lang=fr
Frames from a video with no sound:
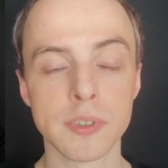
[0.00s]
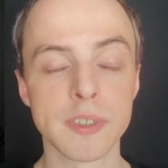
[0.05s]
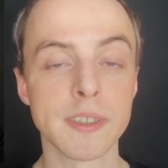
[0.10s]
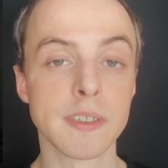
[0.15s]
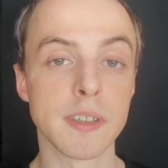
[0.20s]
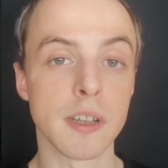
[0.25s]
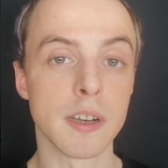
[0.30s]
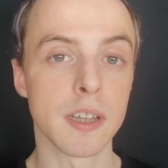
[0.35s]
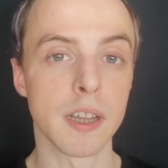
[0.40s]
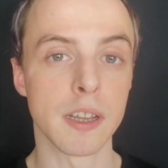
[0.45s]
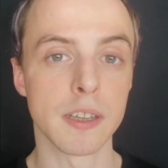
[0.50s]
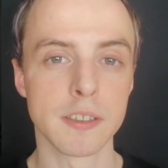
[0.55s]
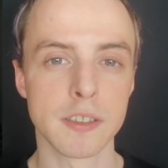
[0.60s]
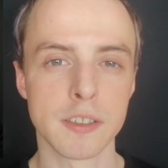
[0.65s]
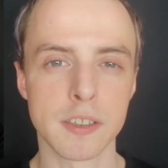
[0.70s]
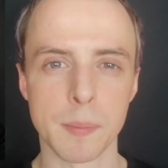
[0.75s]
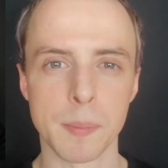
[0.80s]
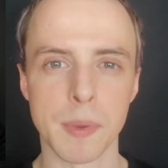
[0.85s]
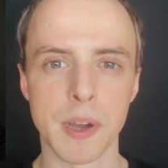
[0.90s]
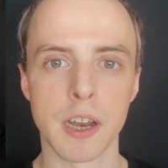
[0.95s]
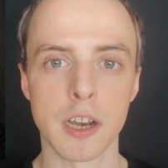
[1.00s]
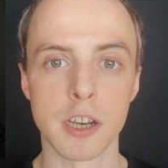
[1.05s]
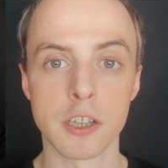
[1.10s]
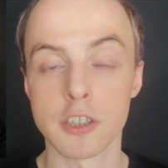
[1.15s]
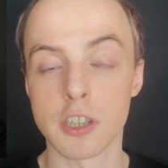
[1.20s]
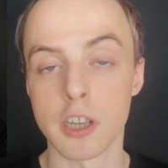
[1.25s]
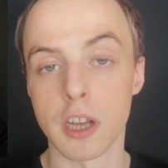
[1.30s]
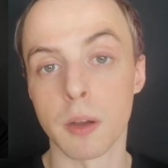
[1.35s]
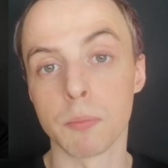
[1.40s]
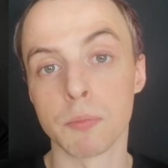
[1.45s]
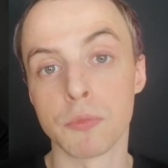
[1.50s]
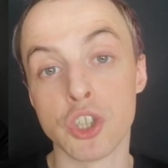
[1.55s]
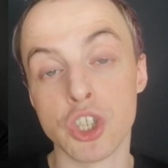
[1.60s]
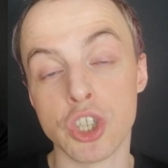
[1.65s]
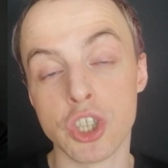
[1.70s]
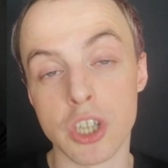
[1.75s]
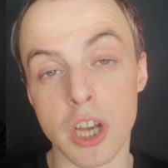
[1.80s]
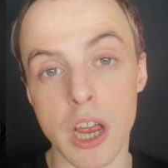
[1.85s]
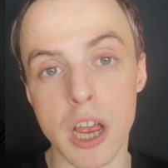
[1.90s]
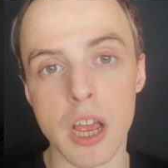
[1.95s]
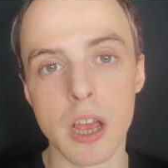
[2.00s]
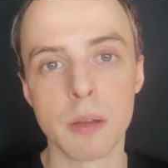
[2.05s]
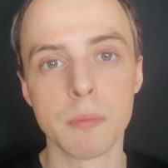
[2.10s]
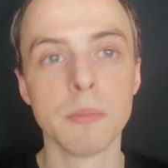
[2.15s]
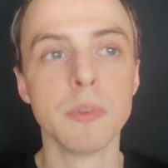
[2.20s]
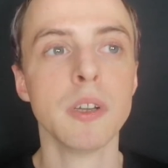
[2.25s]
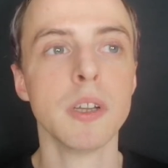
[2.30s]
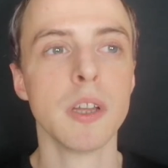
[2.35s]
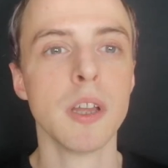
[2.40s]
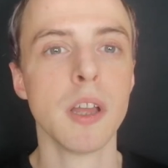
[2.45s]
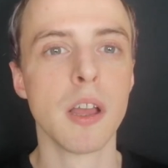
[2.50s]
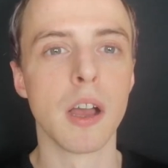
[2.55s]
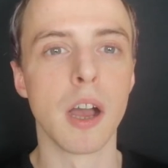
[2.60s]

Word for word: Si c'est le cas, n'hésitez pas à laisser un petit j'aime,